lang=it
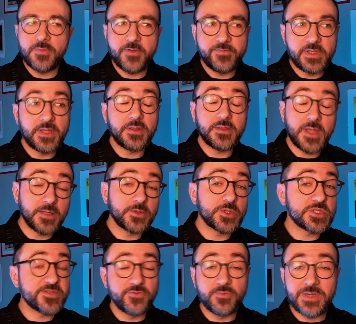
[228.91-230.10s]
ma viene tanto
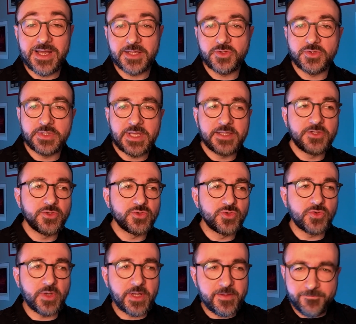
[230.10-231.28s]
sfumato dagli
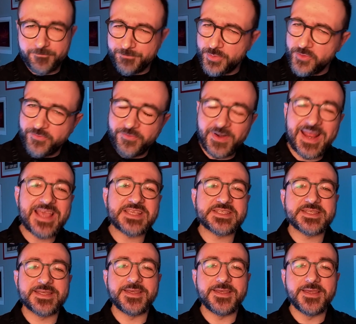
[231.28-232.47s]
odori più
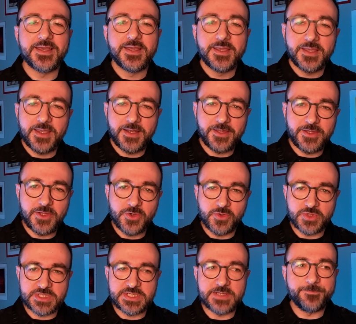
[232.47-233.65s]
freschi e
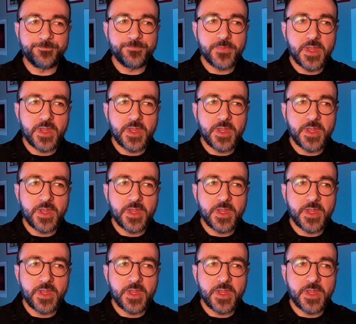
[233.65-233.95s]
legnosi.